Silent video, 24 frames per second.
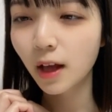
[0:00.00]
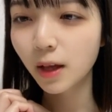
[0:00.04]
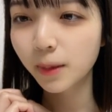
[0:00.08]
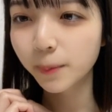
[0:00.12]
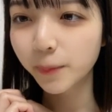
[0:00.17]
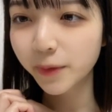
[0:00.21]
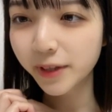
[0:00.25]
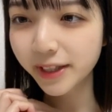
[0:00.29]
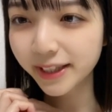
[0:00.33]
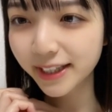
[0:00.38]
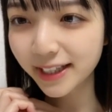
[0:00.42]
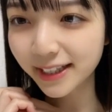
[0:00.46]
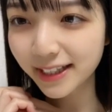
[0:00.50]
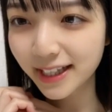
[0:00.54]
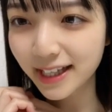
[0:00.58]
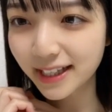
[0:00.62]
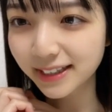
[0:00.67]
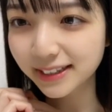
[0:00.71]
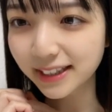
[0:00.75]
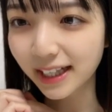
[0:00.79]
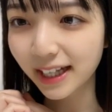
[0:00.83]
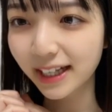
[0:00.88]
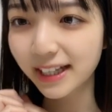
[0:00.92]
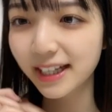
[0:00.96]
森健ギが
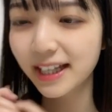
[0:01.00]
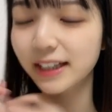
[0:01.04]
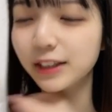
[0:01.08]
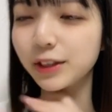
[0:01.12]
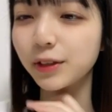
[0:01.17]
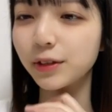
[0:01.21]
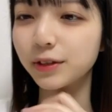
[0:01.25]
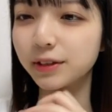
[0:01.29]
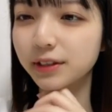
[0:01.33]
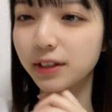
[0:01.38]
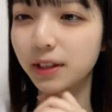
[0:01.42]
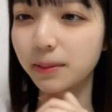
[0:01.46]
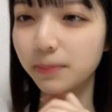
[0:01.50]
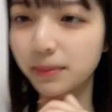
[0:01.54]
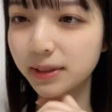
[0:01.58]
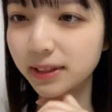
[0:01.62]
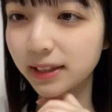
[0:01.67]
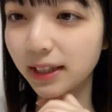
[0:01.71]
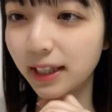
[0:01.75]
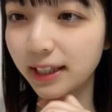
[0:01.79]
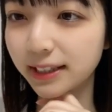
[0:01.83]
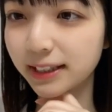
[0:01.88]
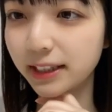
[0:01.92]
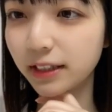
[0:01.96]
さんありがとうございま
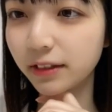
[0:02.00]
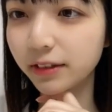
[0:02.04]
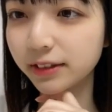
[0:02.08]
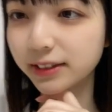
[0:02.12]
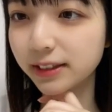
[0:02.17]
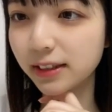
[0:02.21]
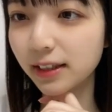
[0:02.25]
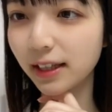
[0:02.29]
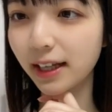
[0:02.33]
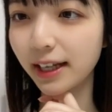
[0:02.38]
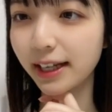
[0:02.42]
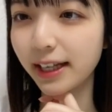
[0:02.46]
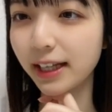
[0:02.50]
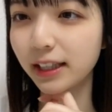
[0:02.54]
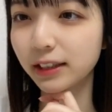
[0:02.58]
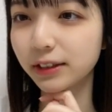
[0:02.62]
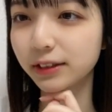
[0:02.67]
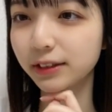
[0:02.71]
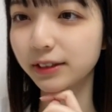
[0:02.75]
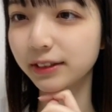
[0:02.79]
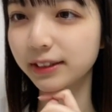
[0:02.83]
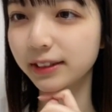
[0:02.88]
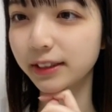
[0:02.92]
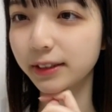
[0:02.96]
すはじりこさんありが
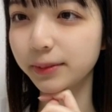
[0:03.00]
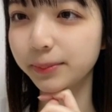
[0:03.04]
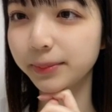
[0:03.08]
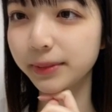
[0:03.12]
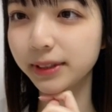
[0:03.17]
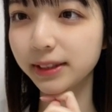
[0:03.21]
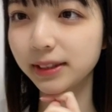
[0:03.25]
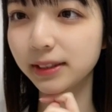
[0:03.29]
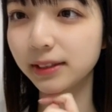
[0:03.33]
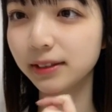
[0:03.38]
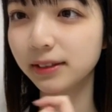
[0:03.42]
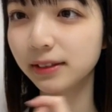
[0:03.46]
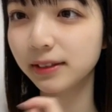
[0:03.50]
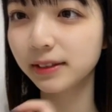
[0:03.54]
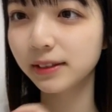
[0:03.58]
とうございます